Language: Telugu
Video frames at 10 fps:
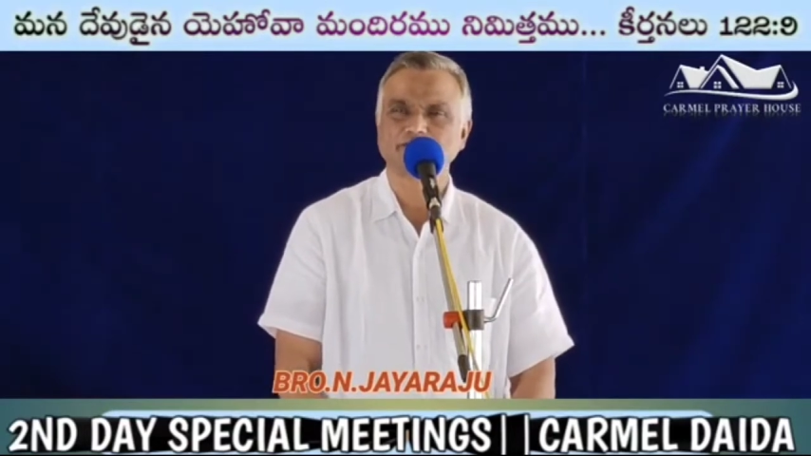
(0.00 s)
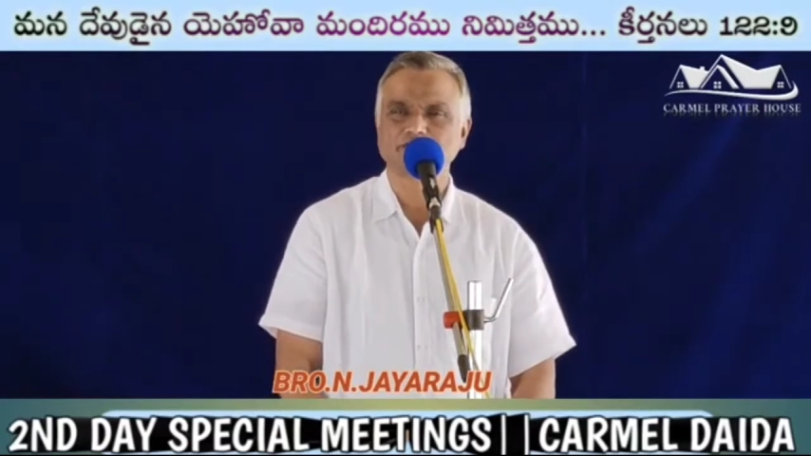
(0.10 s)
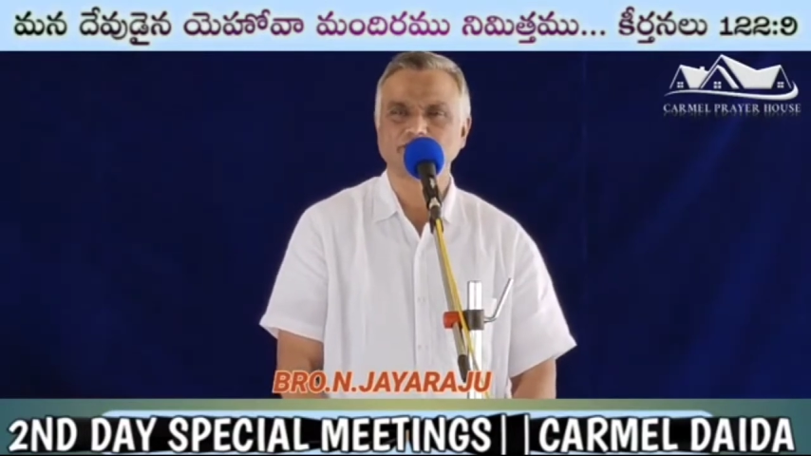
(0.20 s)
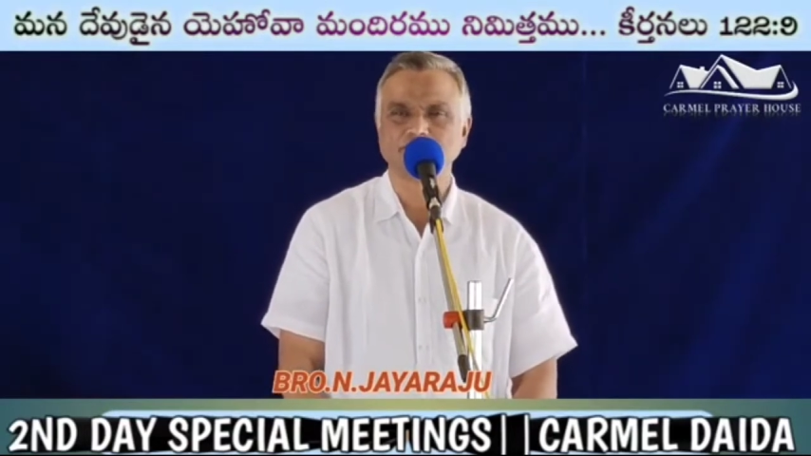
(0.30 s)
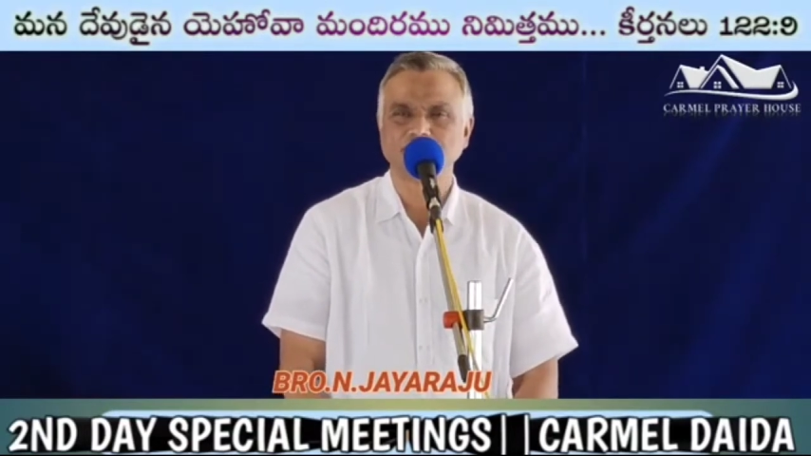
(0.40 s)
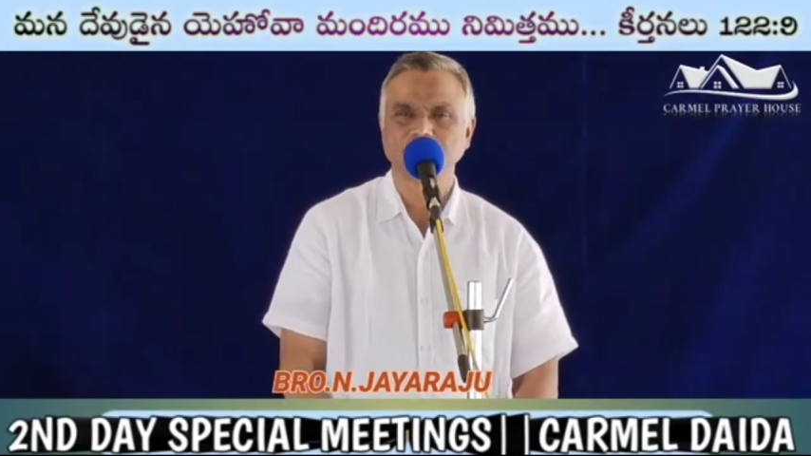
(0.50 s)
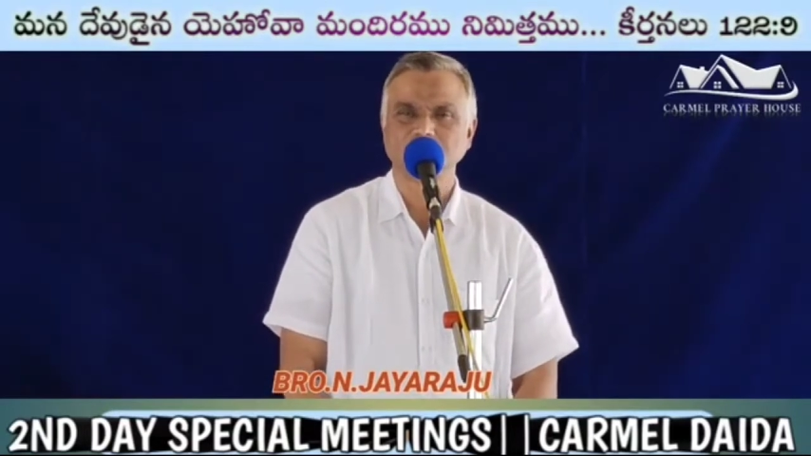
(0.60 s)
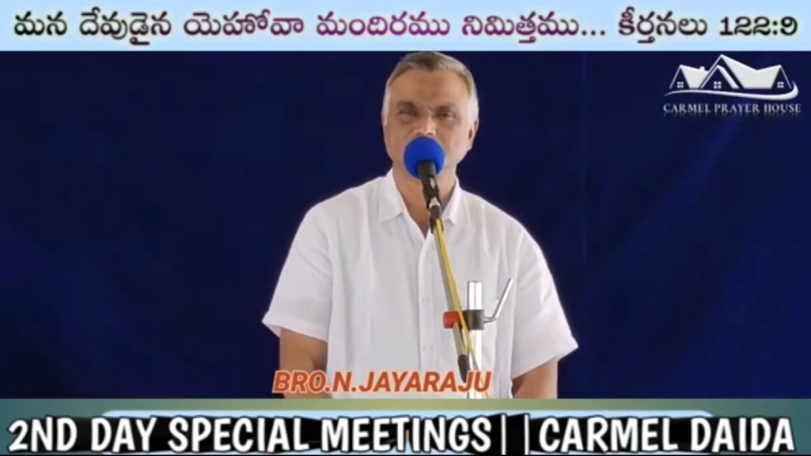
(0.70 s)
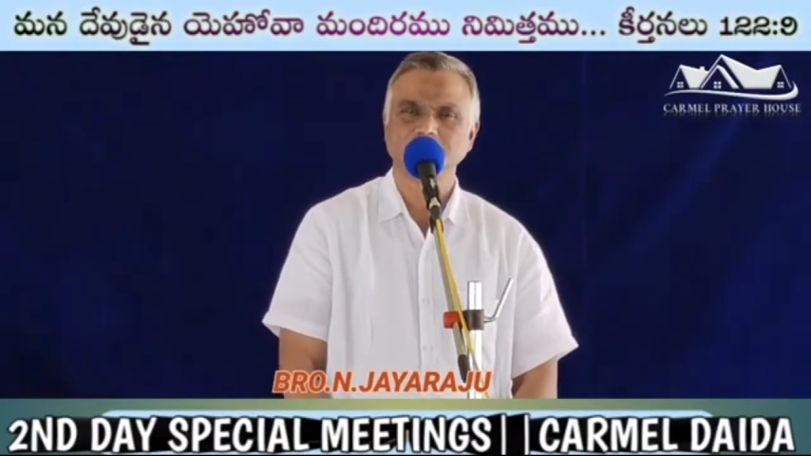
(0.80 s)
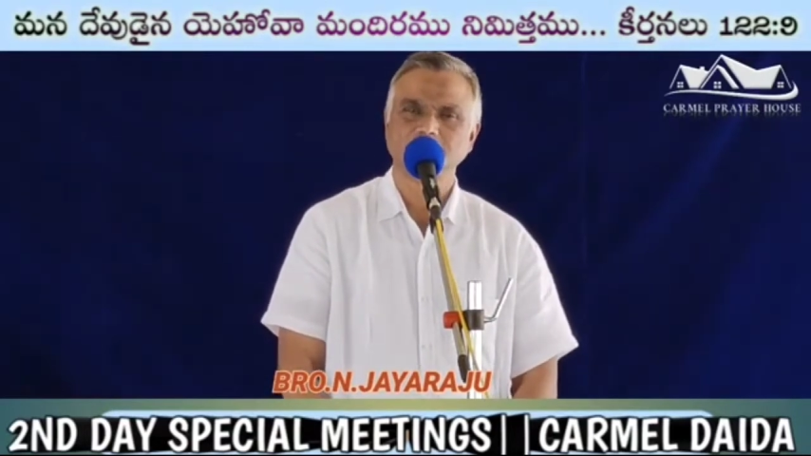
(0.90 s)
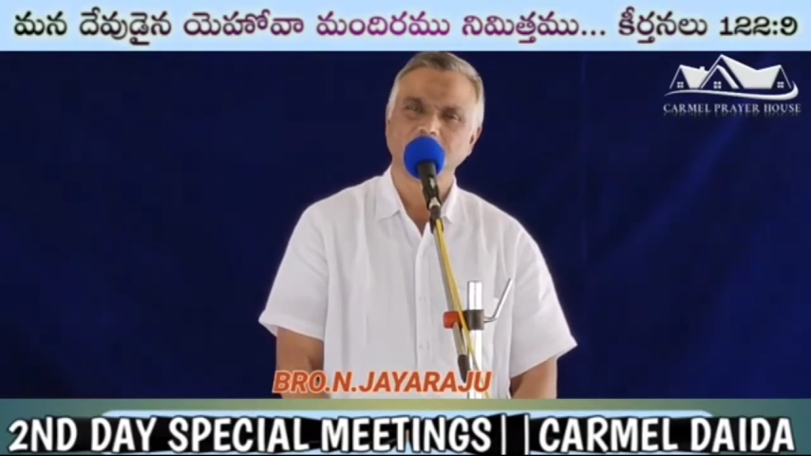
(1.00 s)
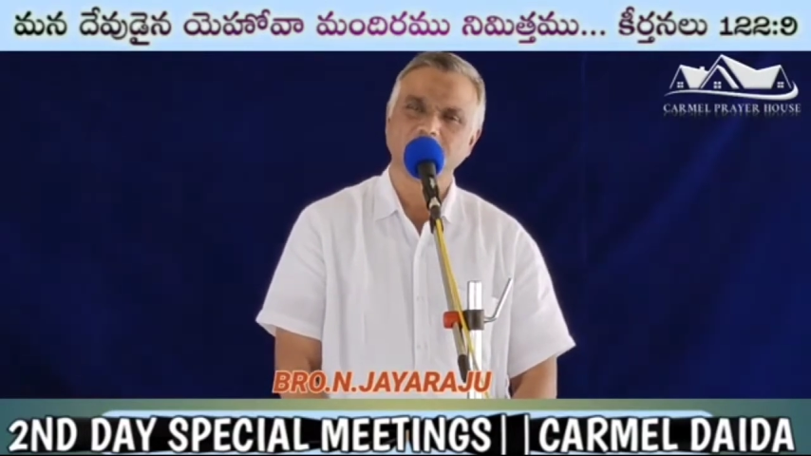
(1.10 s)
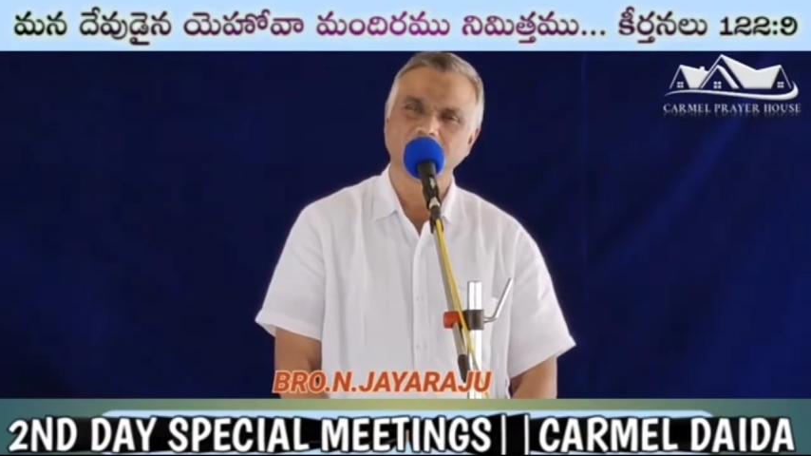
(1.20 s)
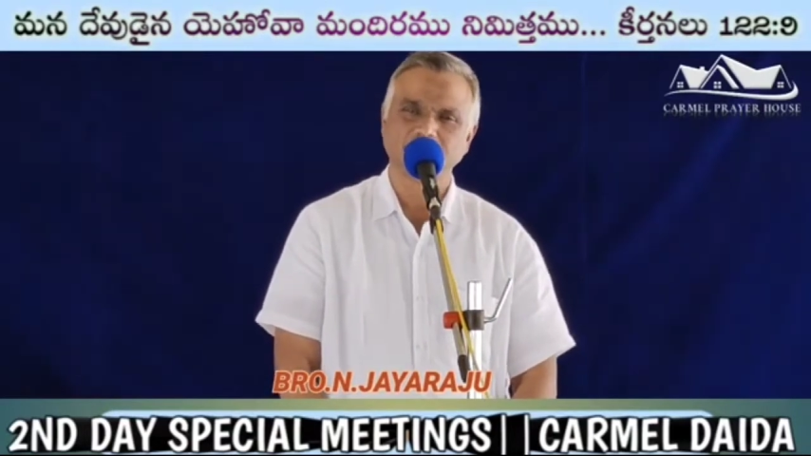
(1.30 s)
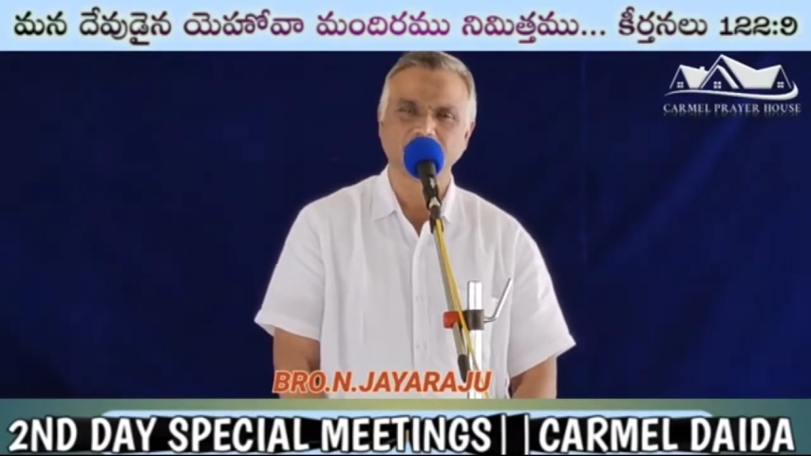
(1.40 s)
పరిశుద్ధుడు
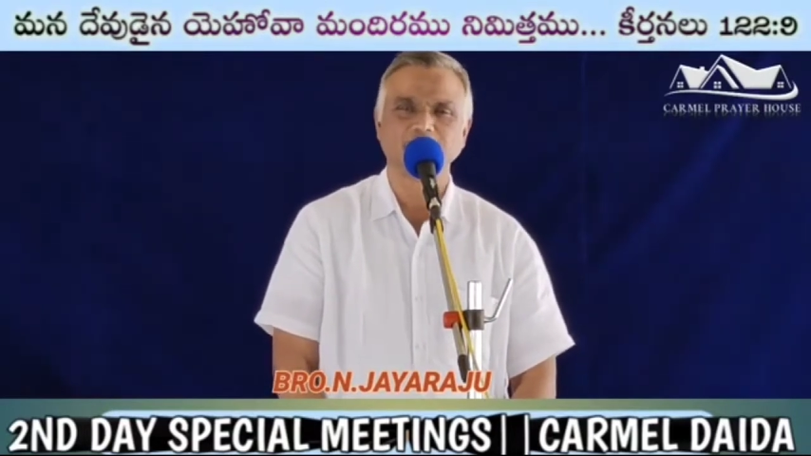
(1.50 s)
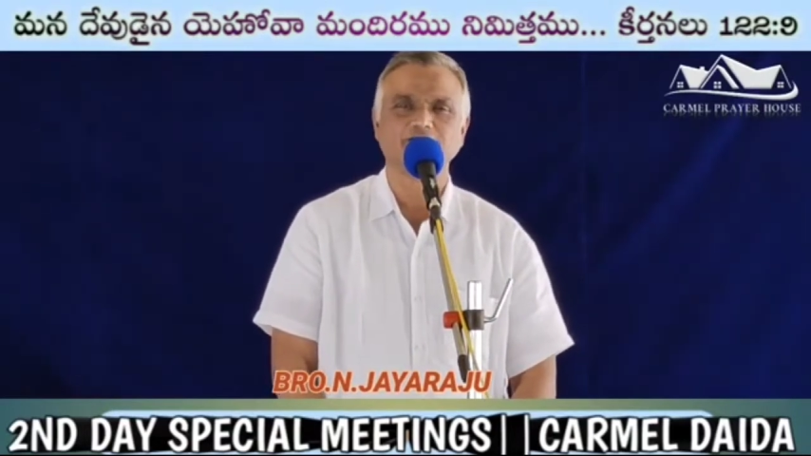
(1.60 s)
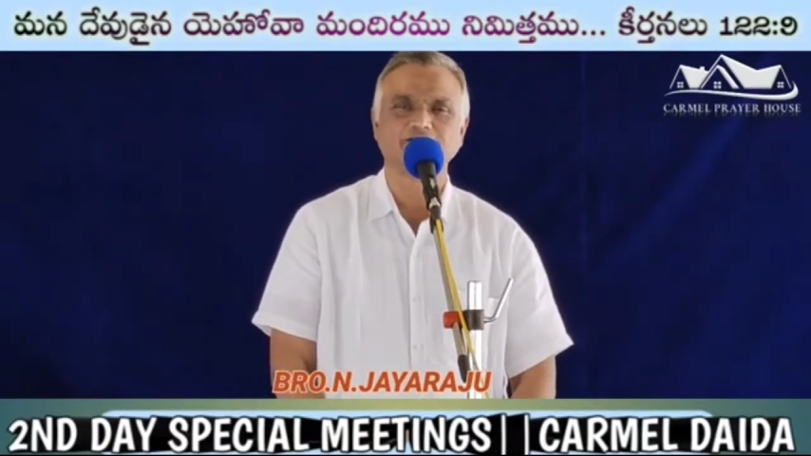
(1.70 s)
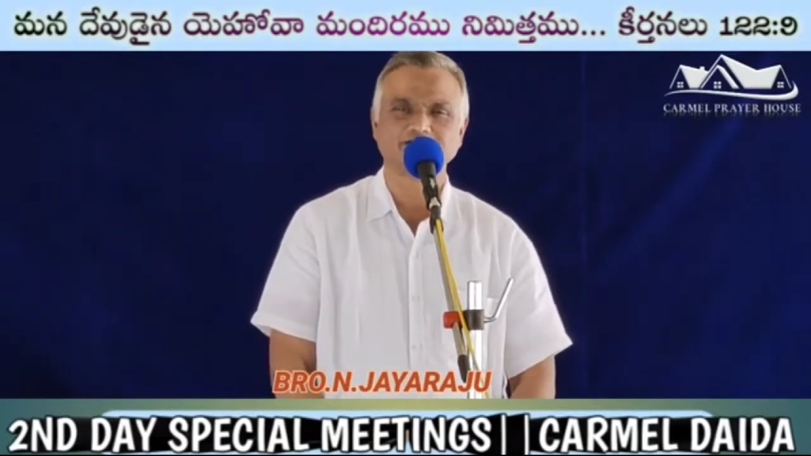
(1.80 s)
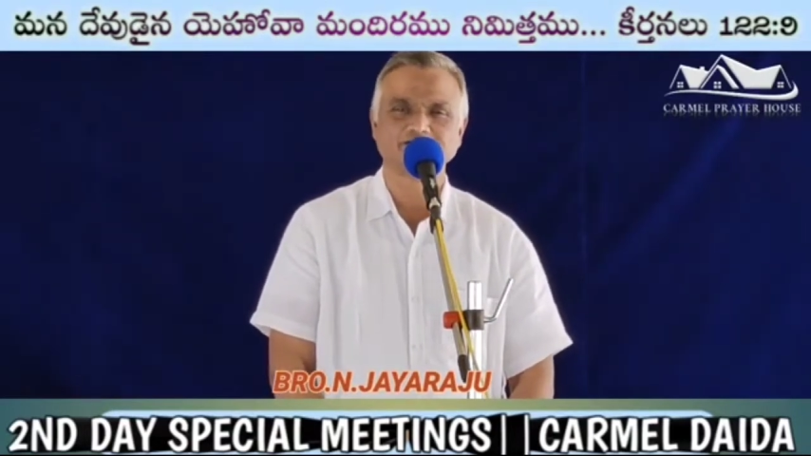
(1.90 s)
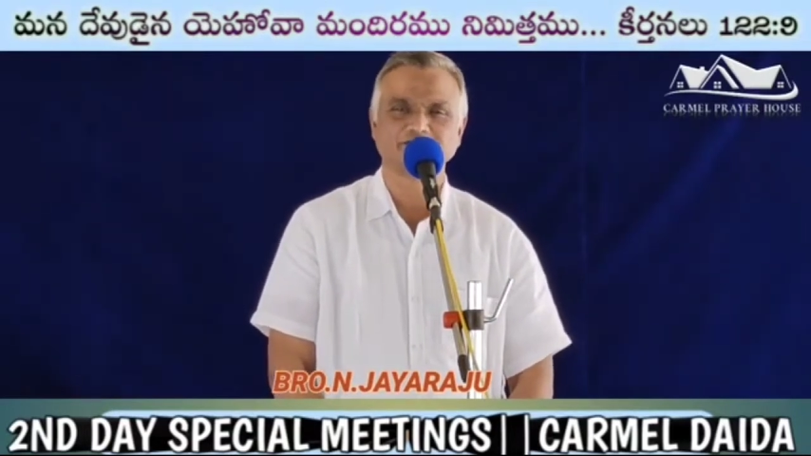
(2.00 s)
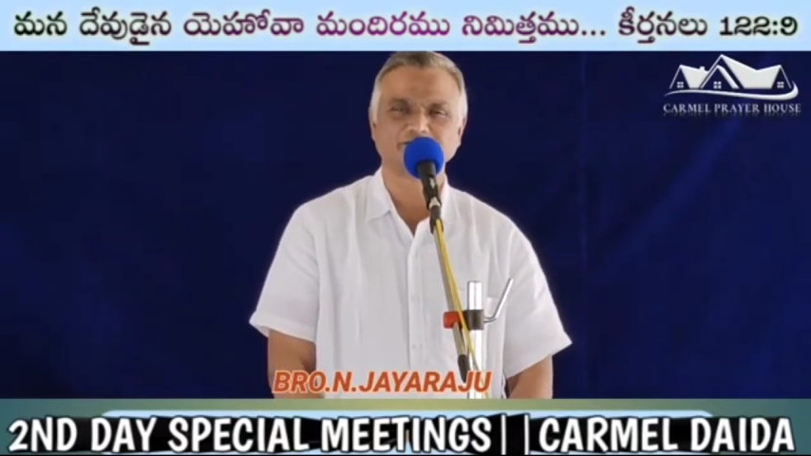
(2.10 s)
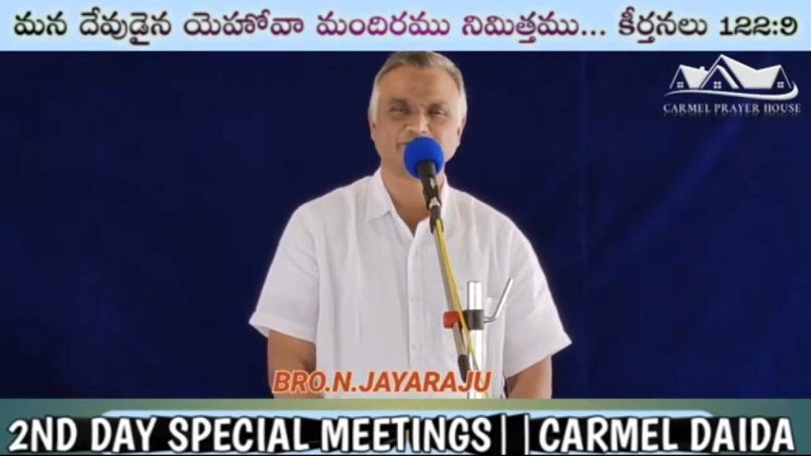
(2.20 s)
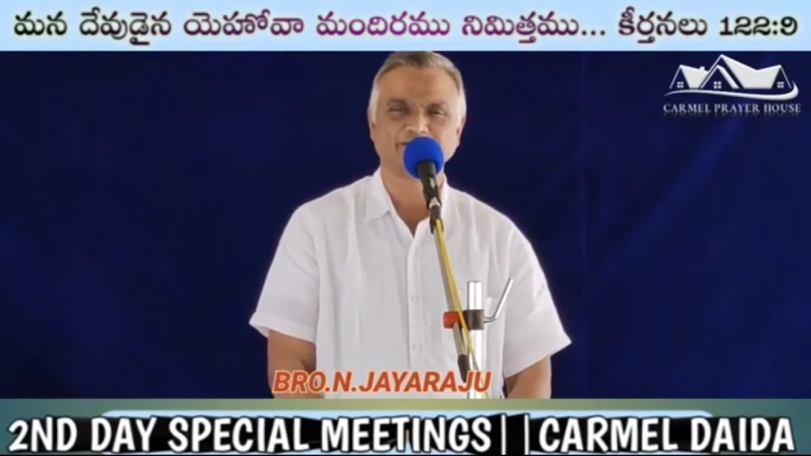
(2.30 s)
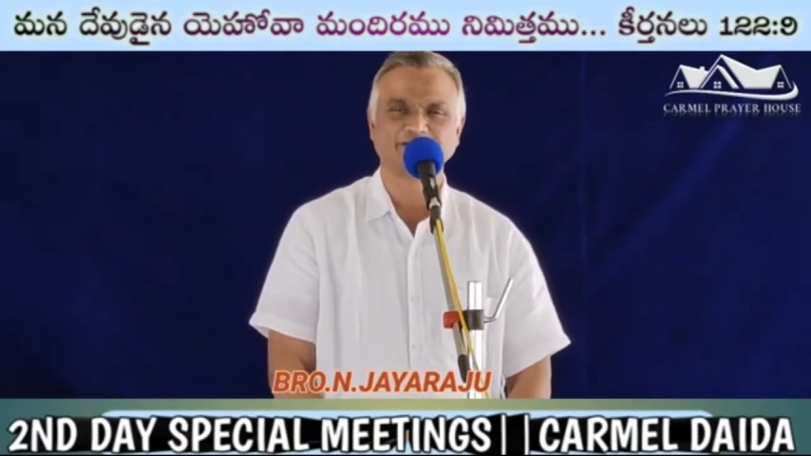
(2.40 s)
ఇది కూడా వాస్తవం